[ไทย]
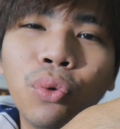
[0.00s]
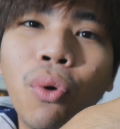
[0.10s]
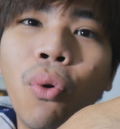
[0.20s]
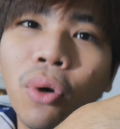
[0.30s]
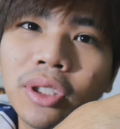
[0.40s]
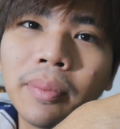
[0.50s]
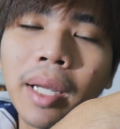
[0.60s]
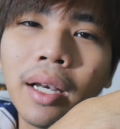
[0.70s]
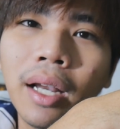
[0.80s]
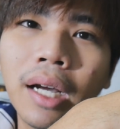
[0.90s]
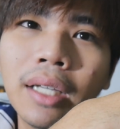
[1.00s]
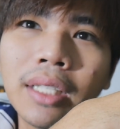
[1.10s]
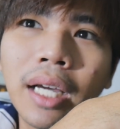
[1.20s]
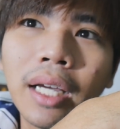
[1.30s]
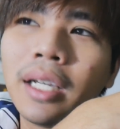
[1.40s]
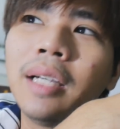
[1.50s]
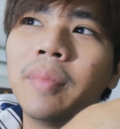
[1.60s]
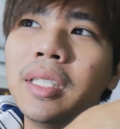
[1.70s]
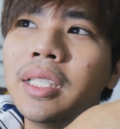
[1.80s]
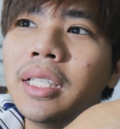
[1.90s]
ตัวโฮสต์มันแล้วก็จะถ้าเกิด
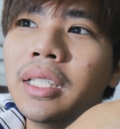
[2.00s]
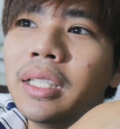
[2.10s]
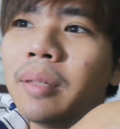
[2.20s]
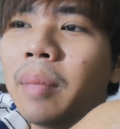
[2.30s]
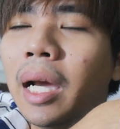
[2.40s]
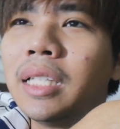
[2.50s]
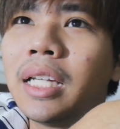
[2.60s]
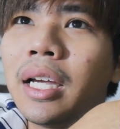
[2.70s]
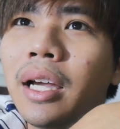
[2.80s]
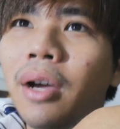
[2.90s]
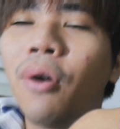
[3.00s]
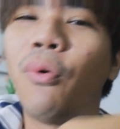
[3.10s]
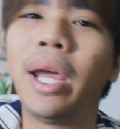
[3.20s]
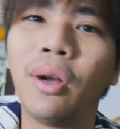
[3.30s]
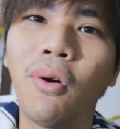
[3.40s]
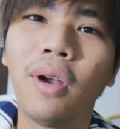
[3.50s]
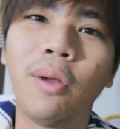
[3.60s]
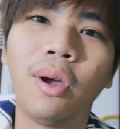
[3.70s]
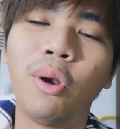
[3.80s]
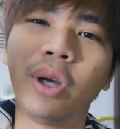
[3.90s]
มันเจอมันก็จะแขวนคอ
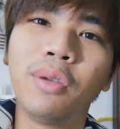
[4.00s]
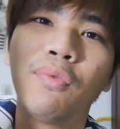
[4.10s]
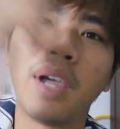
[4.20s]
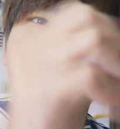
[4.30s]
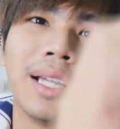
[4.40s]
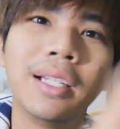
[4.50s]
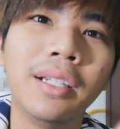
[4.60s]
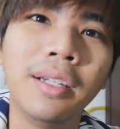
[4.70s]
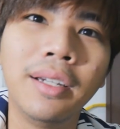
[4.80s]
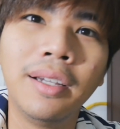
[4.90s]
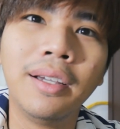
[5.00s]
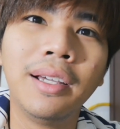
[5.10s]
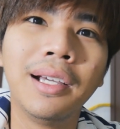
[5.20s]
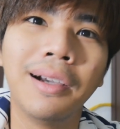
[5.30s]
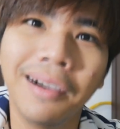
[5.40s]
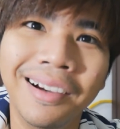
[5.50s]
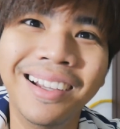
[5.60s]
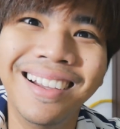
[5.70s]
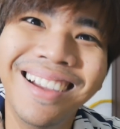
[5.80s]
เราแล้วก็ลอยขึ้นฟ้าเออ